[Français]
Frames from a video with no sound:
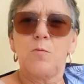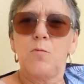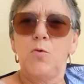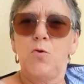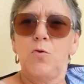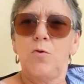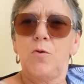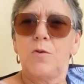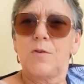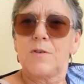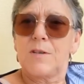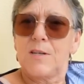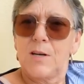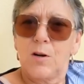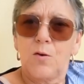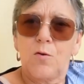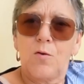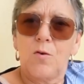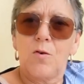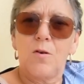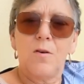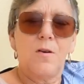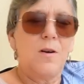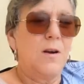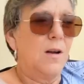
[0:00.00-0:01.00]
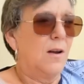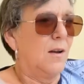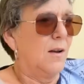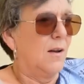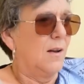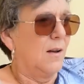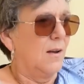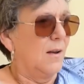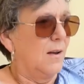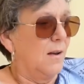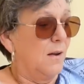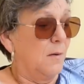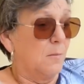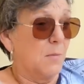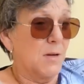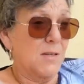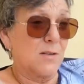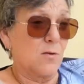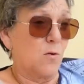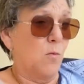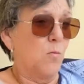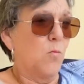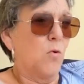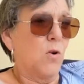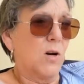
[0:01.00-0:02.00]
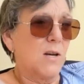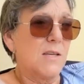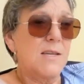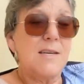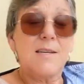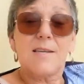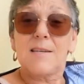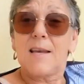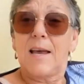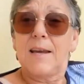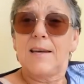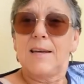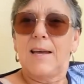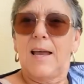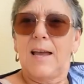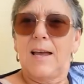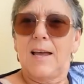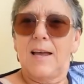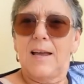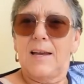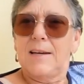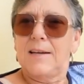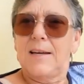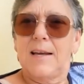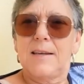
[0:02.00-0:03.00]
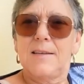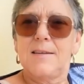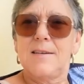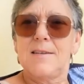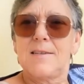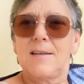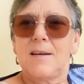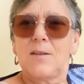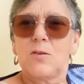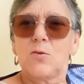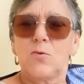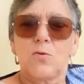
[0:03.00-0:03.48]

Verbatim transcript: mieux. C'est con. Parce qu'on m'aurait dit ça il y a, dix ans.